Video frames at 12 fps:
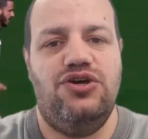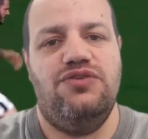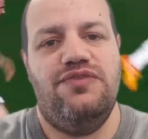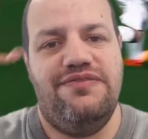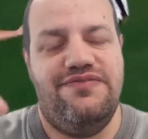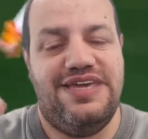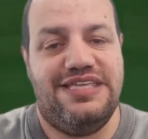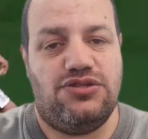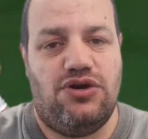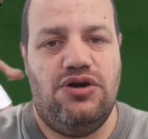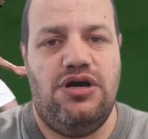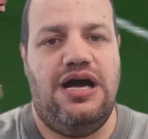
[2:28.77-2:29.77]
io vi
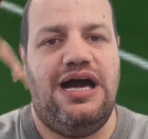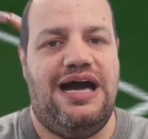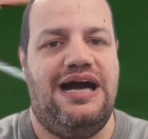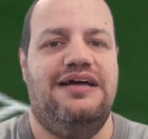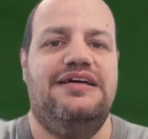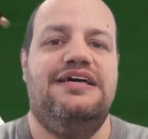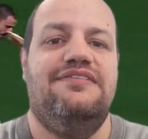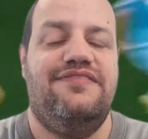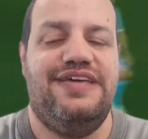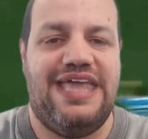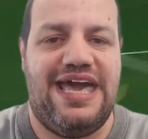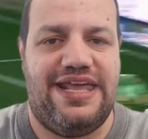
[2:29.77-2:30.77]
invito a
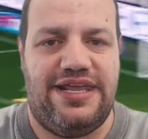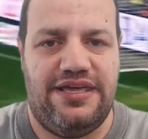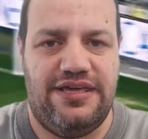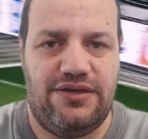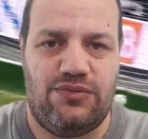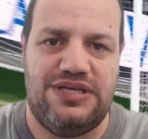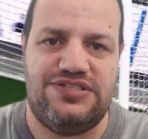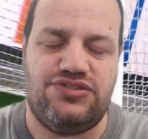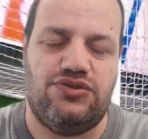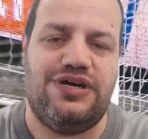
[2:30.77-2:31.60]
vedere questo